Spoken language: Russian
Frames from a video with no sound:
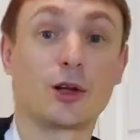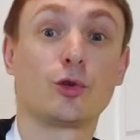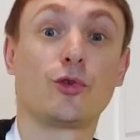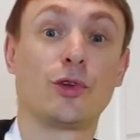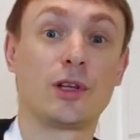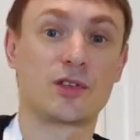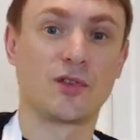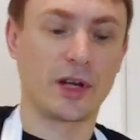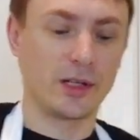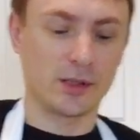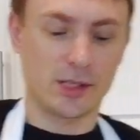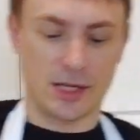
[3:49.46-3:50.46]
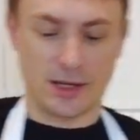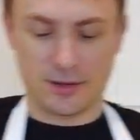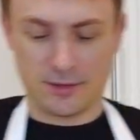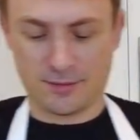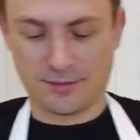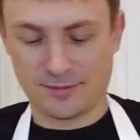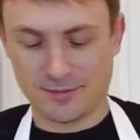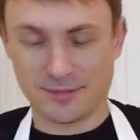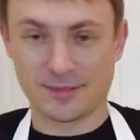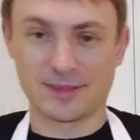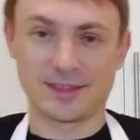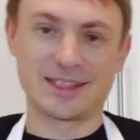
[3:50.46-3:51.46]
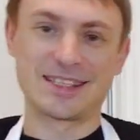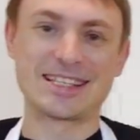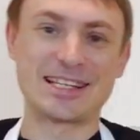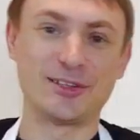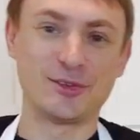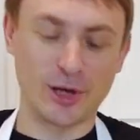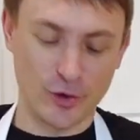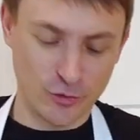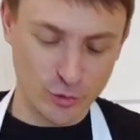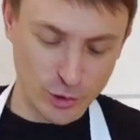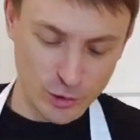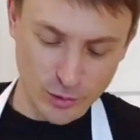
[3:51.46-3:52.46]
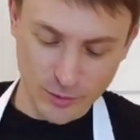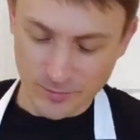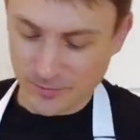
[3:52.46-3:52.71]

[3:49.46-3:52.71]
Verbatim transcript: Картофель сварился, сливаю воду,